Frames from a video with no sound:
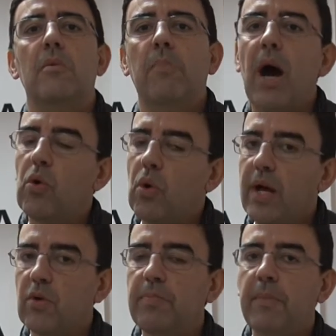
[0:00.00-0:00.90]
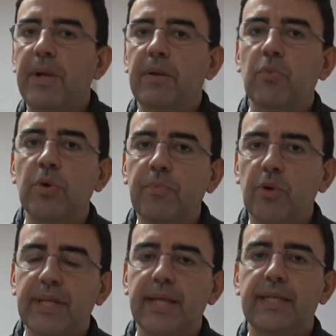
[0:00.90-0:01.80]
va a jugar un papel muy
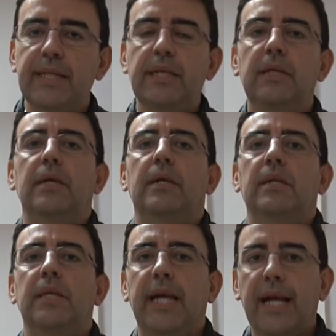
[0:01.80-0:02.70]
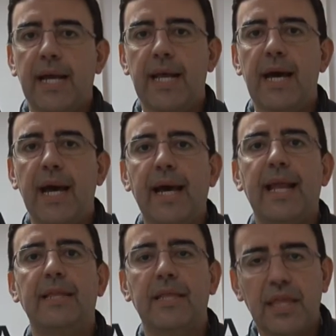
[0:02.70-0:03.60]
importante de cara a
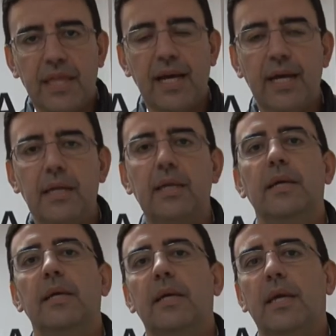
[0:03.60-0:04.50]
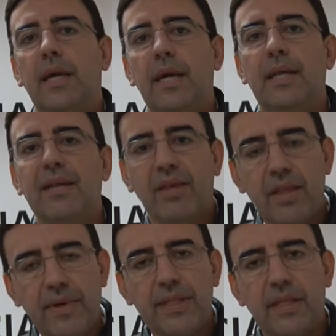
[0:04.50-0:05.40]
garantizar que en ese
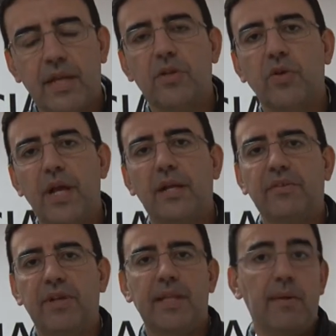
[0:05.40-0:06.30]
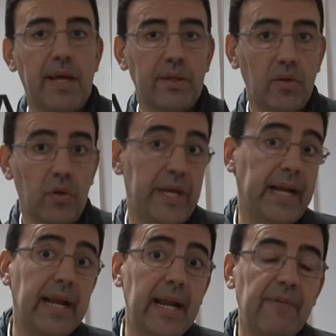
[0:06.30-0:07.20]
debate territorial que se está hablando o de
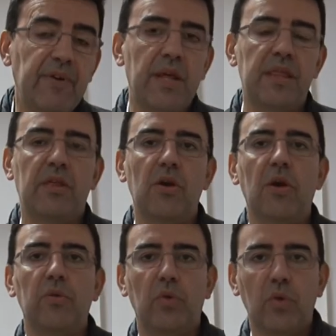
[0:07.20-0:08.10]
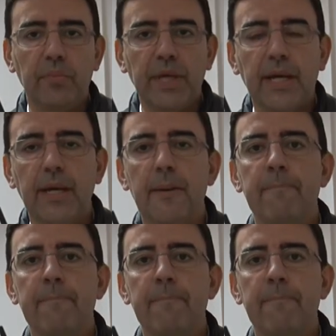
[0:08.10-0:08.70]
cara a la financiación autonómica,